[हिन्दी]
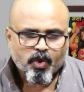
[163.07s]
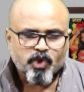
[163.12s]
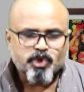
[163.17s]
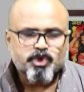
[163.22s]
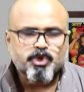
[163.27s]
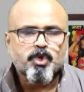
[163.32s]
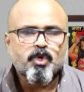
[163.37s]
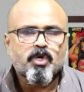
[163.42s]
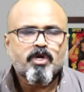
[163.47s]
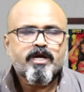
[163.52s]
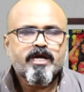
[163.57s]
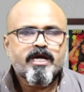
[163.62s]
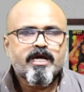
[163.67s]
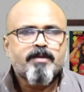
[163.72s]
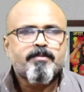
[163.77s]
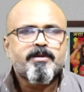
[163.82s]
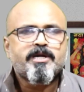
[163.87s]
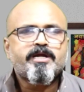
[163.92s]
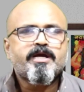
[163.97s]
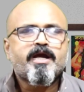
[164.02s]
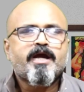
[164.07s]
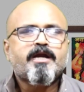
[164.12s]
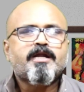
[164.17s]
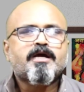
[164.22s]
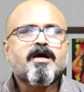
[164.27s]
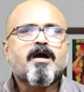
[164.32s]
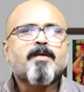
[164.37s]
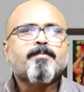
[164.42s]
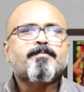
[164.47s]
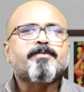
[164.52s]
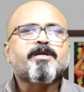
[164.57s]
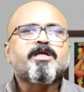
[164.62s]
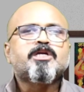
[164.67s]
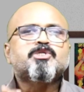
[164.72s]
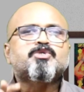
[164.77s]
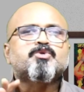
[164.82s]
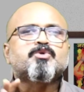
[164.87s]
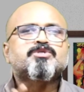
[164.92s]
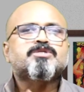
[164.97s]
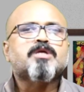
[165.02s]
उसको इमीडिएट
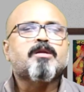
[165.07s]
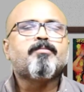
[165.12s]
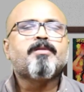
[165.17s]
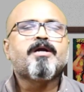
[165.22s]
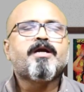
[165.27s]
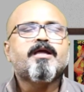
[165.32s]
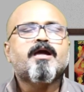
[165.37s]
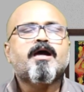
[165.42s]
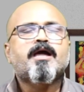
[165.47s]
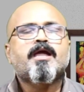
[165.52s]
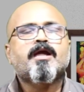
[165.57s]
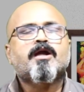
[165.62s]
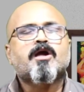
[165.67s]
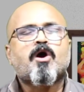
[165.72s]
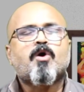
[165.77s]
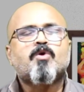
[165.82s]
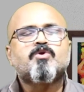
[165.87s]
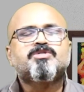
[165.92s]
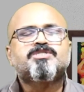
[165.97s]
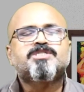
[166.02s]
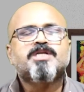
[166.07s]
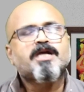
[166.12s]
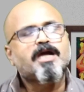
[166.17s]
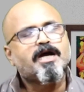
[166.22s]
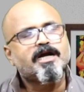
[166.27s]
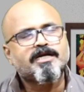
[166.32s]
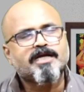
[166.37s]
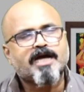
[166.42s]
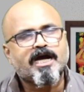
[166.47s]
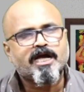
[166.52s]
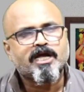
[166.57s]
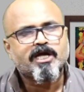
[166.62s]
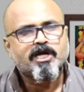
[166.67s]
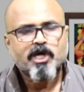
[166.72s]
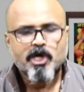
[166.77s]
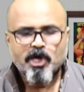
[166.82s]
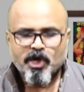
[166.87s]
अपने सोशल मीडिया अकाउंट से हटाएं